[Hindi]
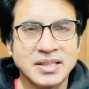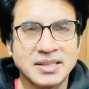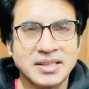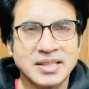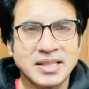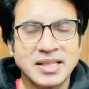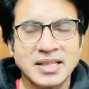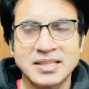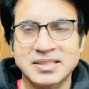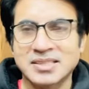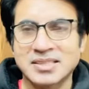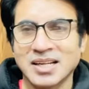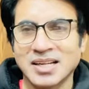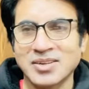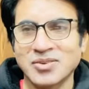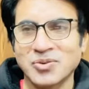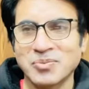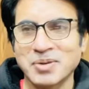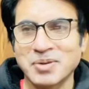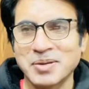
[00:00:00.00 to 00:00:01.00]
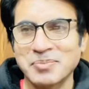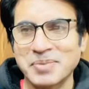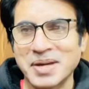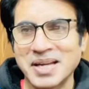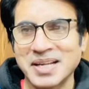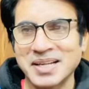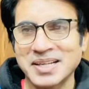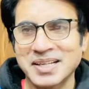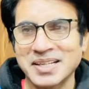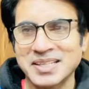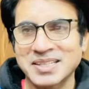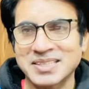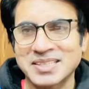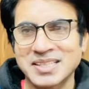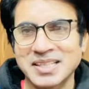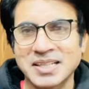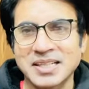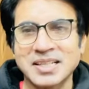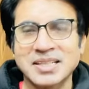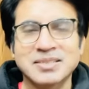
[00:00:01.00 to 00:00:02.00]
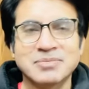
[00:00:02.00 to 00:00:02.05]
इन तीन सालों में मैंने इसे